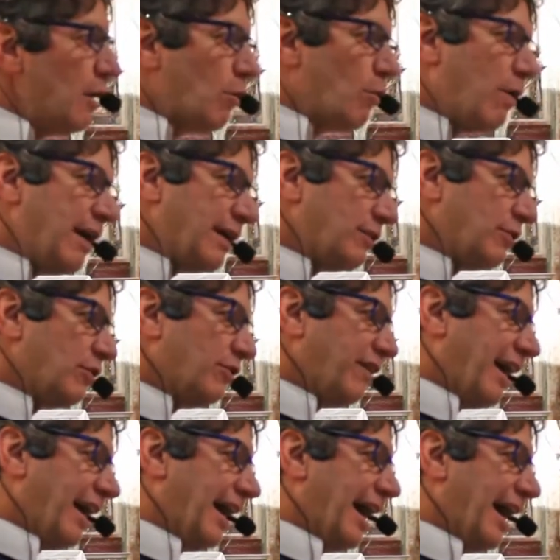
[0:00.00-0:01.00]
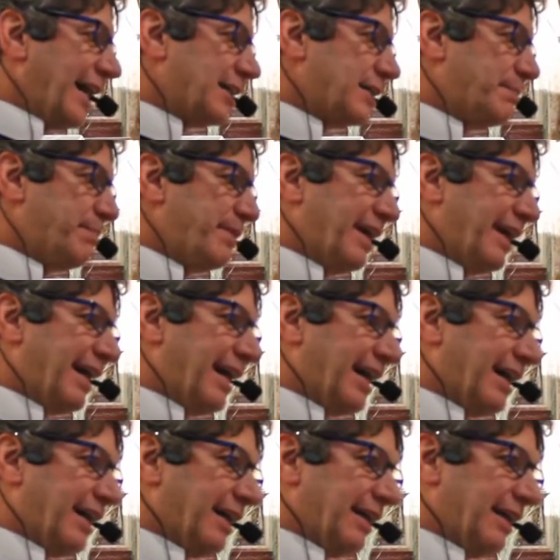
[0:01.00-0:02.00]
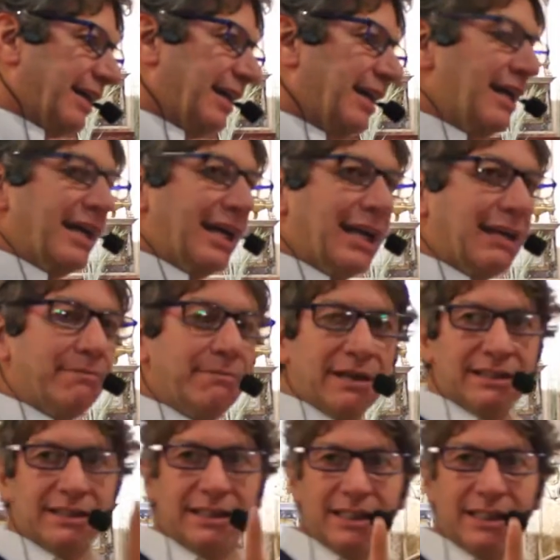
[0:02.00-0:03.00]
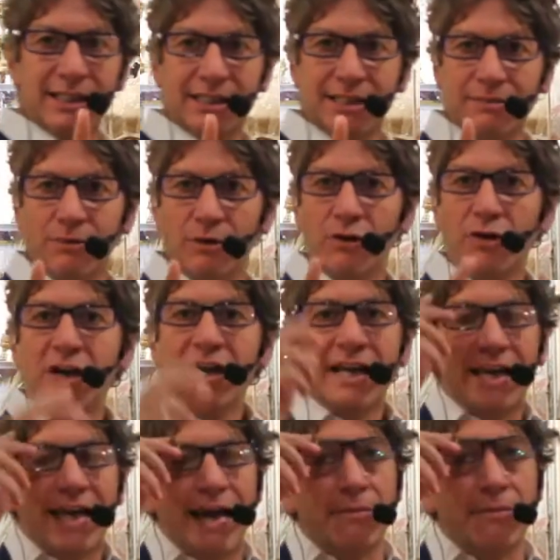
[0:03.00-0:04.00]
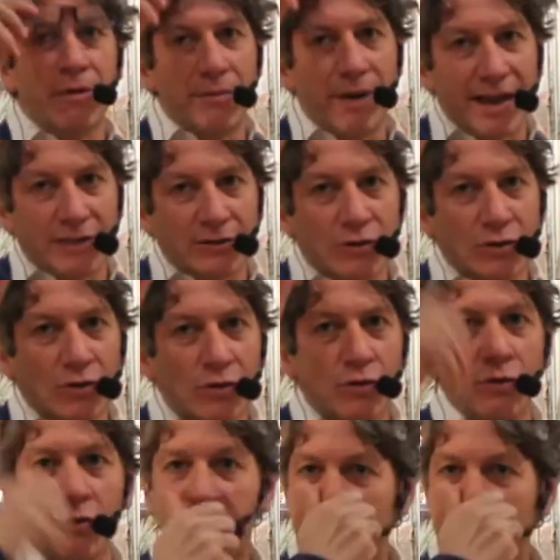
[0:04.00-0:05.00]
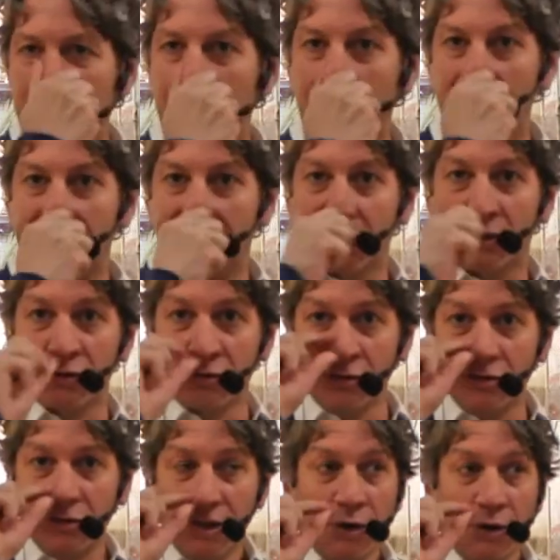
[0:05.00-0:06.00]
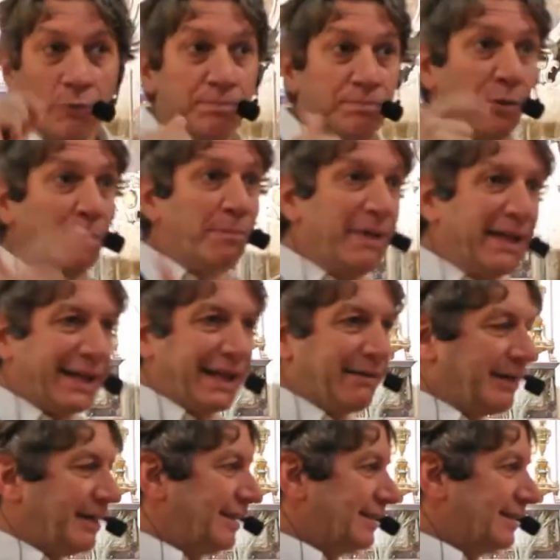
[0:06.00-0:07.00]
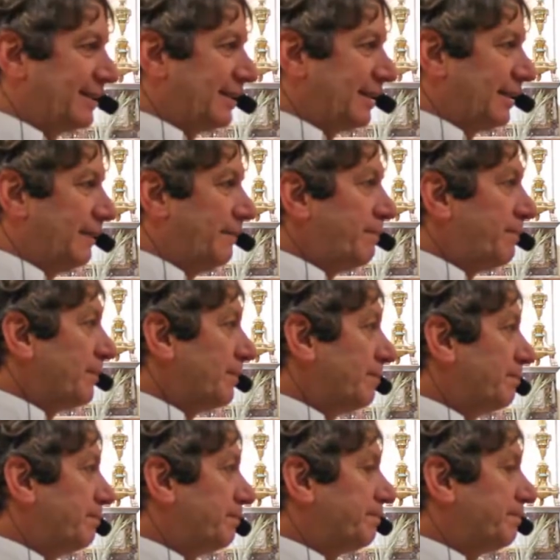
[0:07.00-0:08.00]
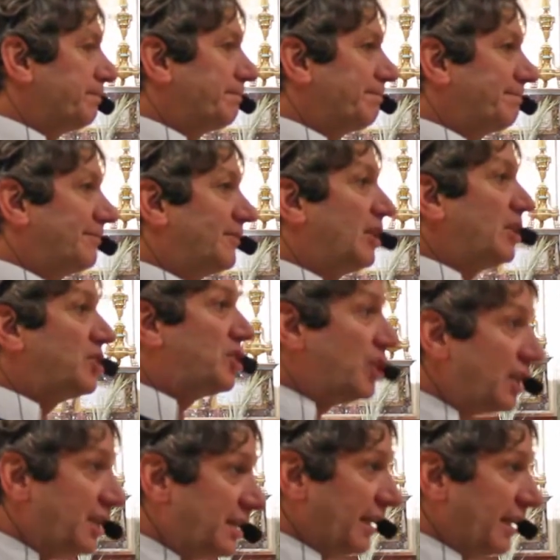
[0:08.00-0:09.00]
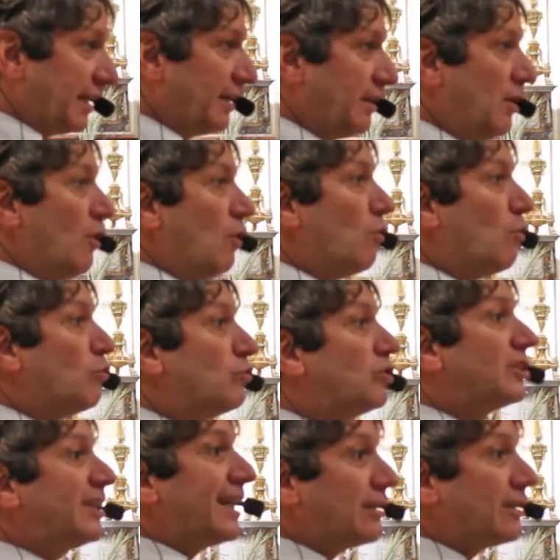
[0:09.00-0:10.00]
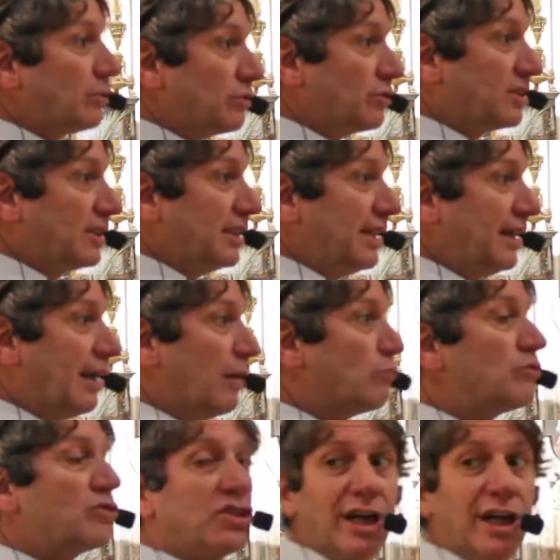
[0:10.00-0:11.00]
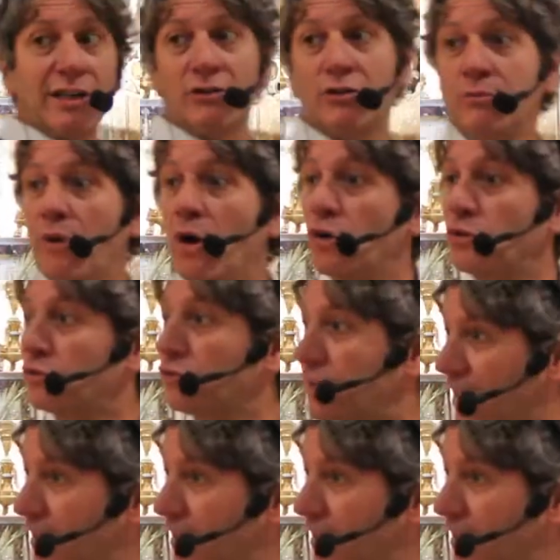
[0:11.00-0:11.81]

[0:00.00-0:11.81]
quando va a spiegare il battesimo, che è il momento in cui il Signore Gesù pubblicamente mh, mm, decide un certo stile, un certo modo di